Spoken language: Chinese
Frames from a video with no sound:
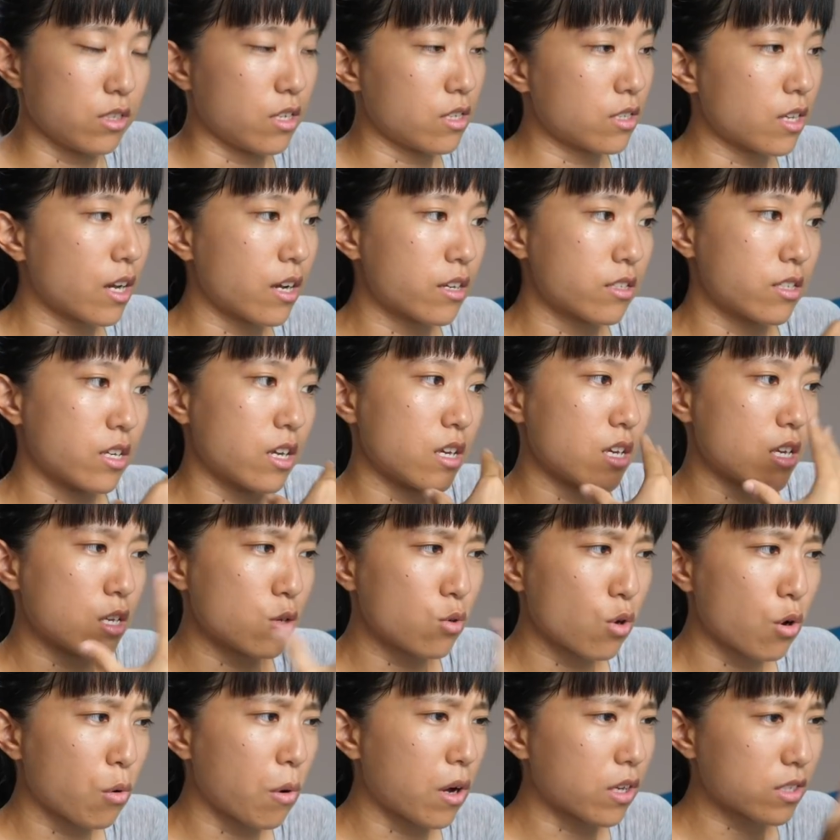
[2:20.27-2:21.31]
你上一些音
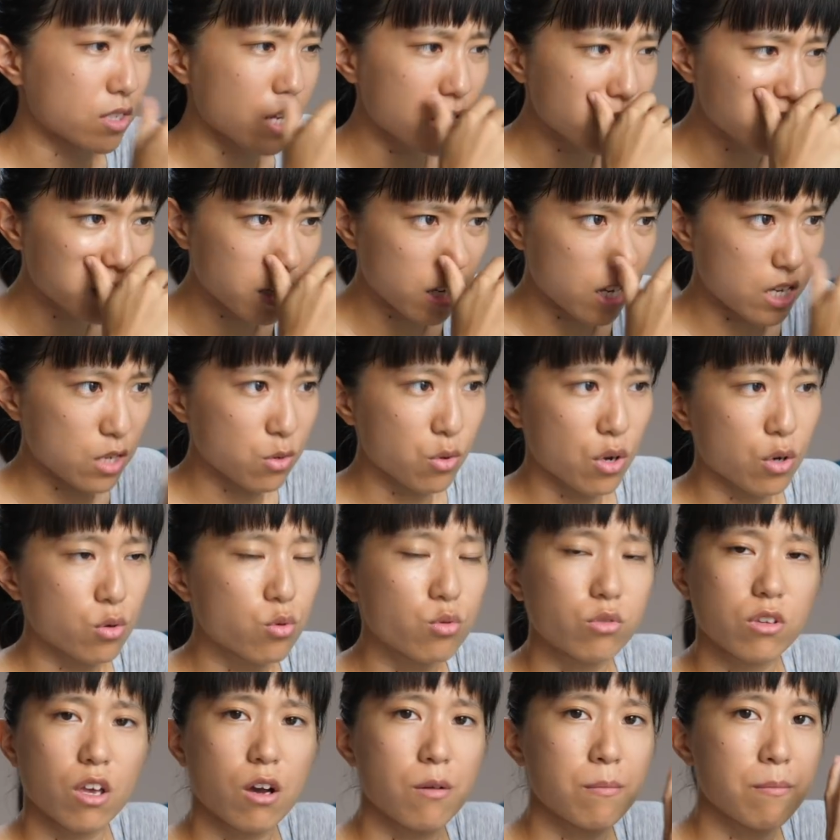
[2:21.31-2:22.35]
乐网站、一些音乐
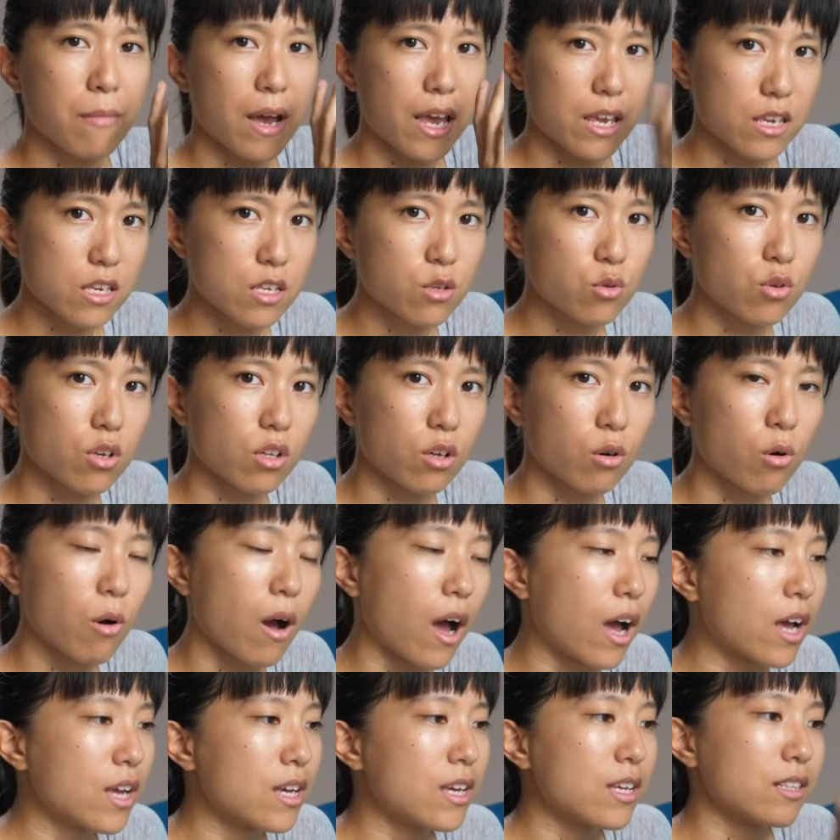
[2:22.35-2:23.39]
库，你要买音乐的
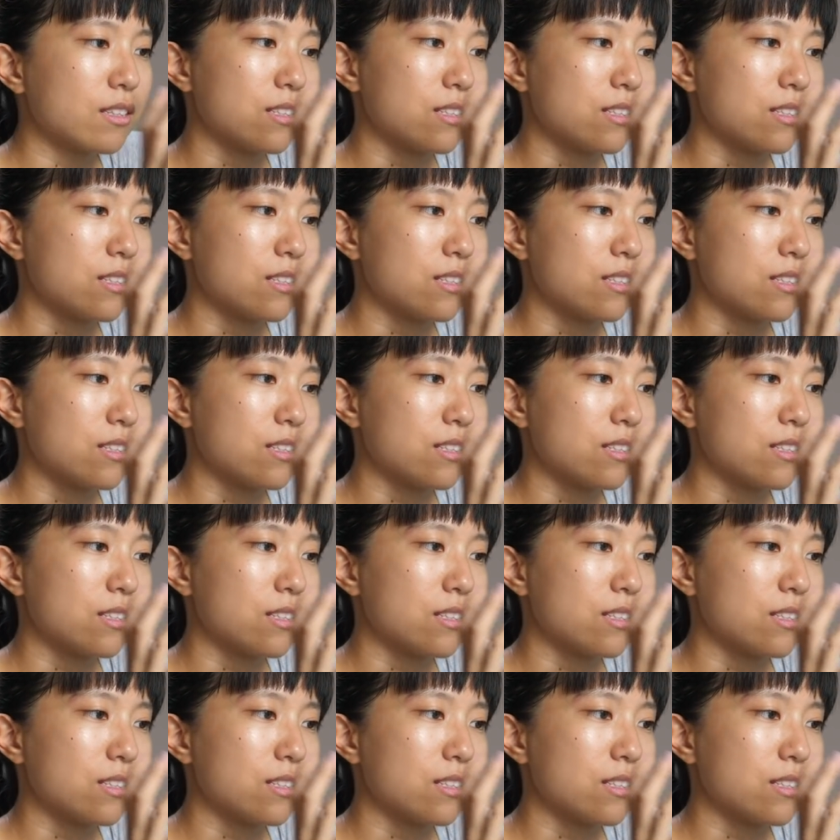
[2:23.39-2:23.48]
话，